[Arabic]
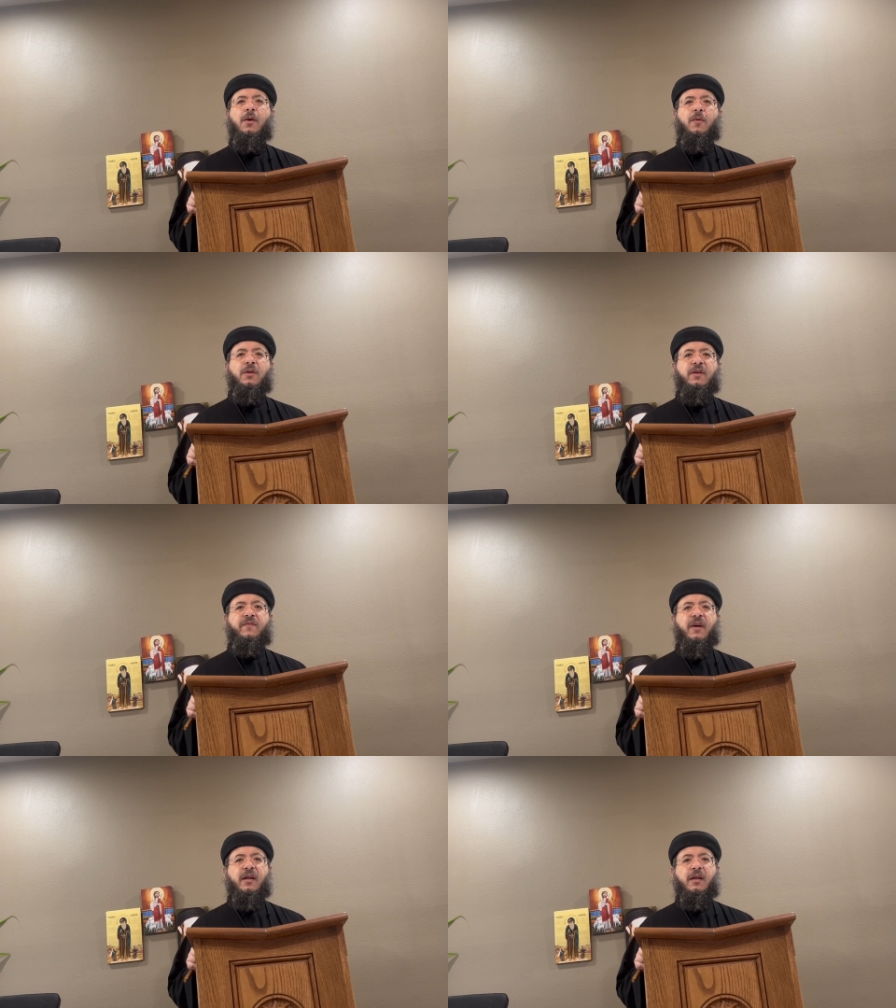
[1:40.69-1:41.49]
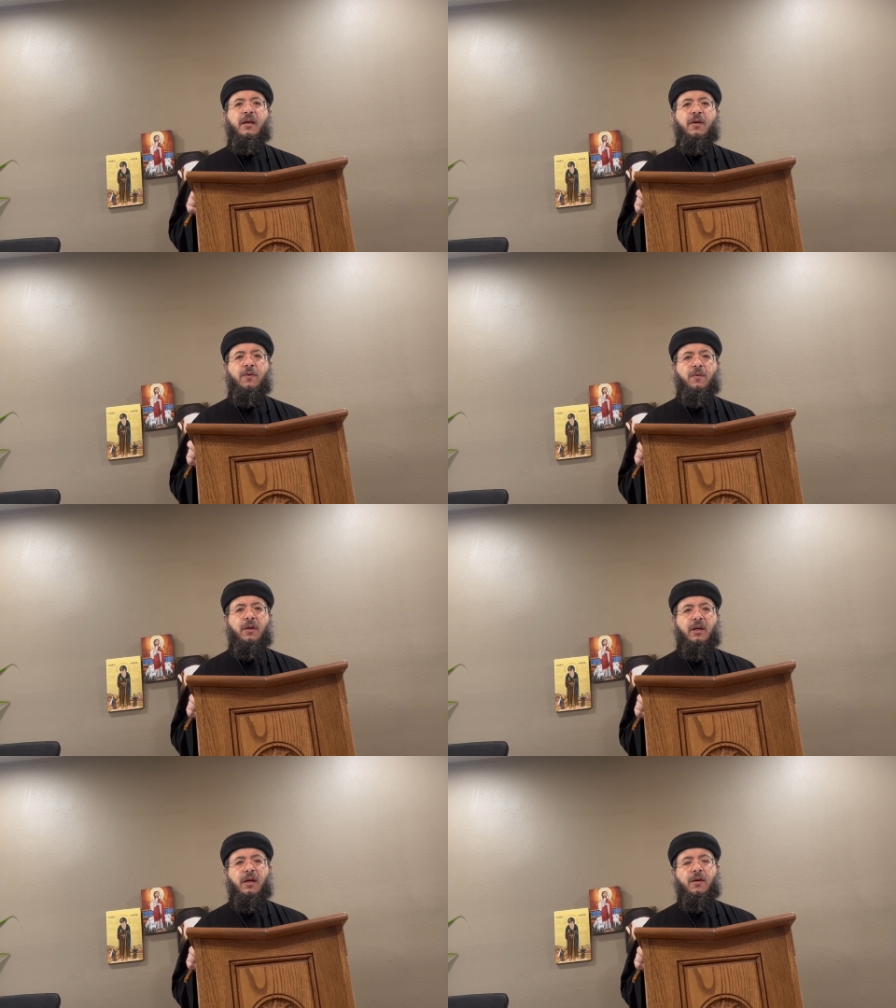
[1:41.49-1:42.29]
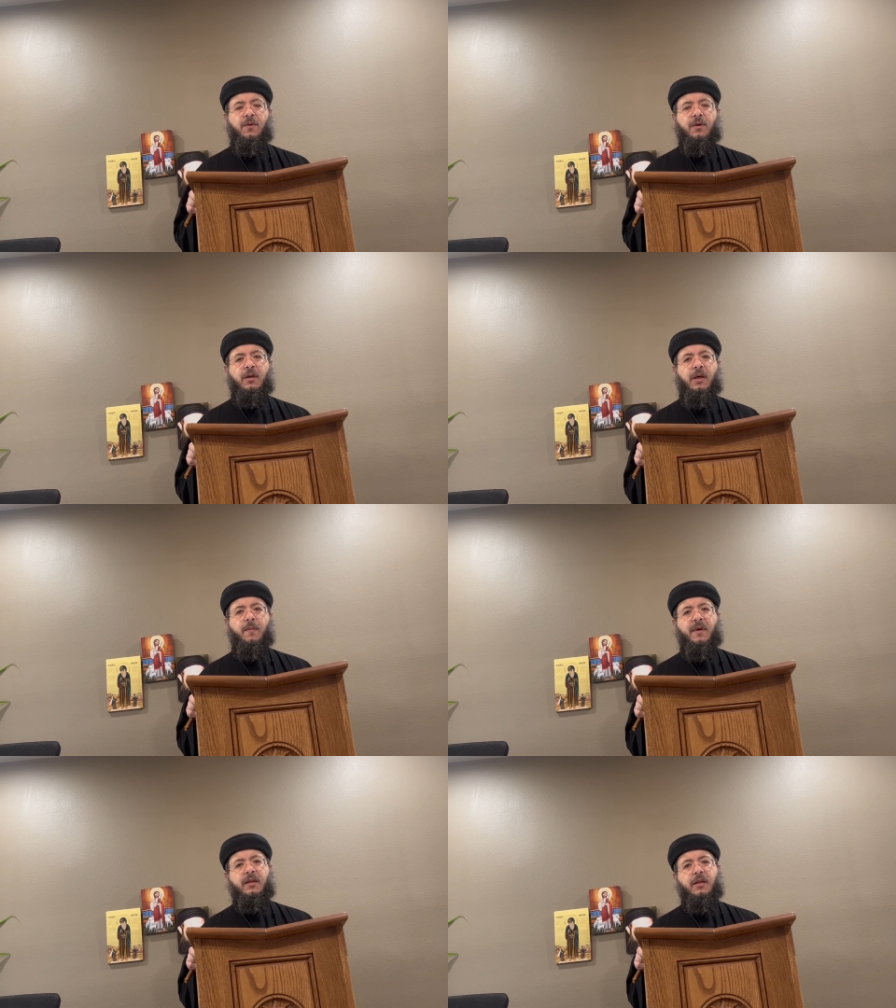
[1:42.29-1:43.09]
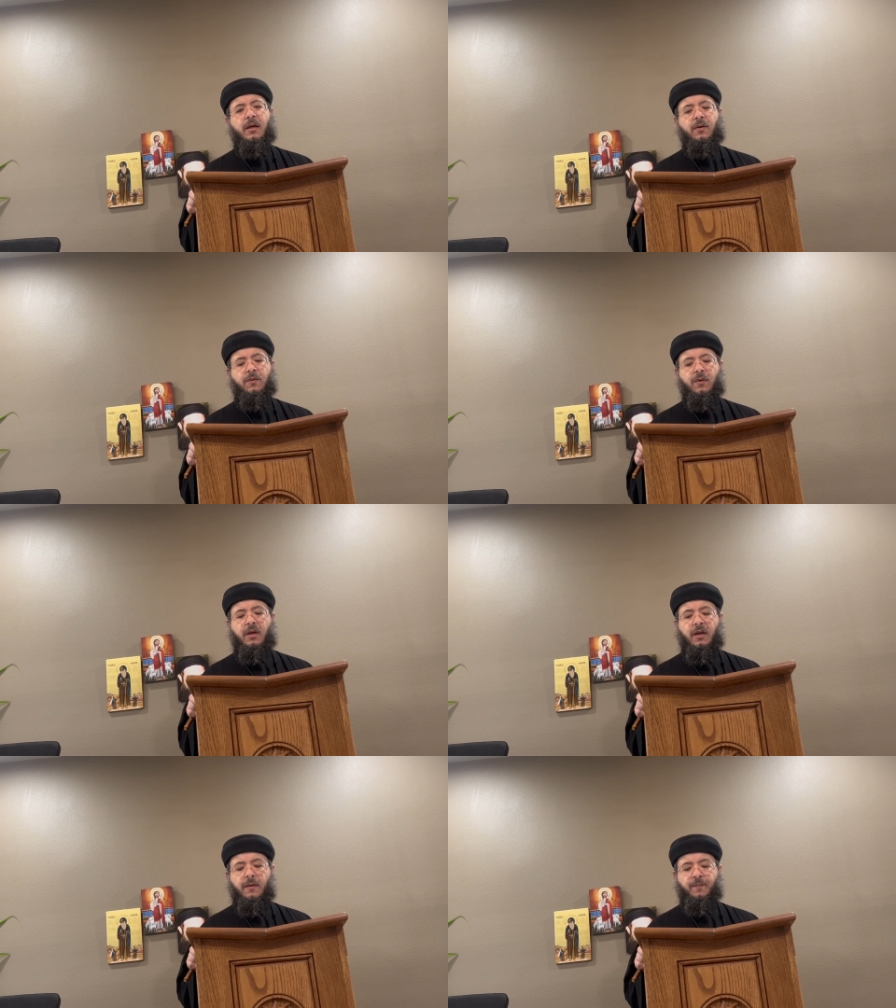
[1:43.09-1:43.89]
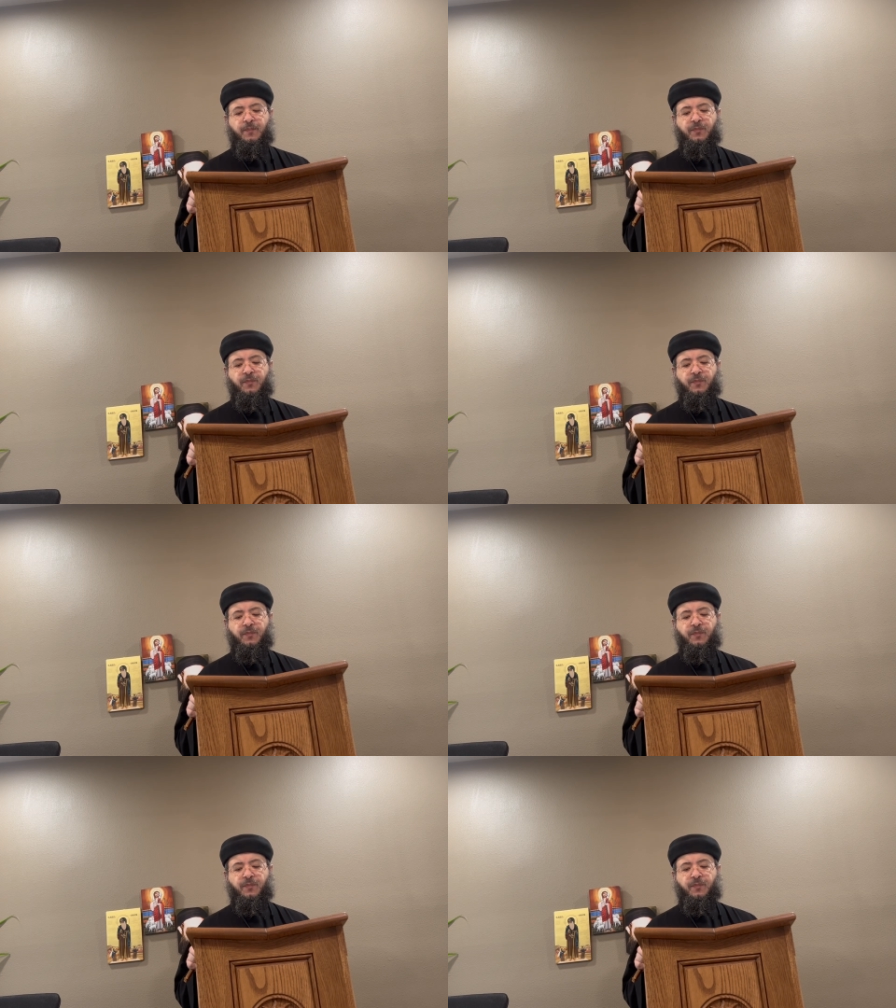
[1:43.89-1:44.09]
وشفائنا كلنا وقيامتنا كلنا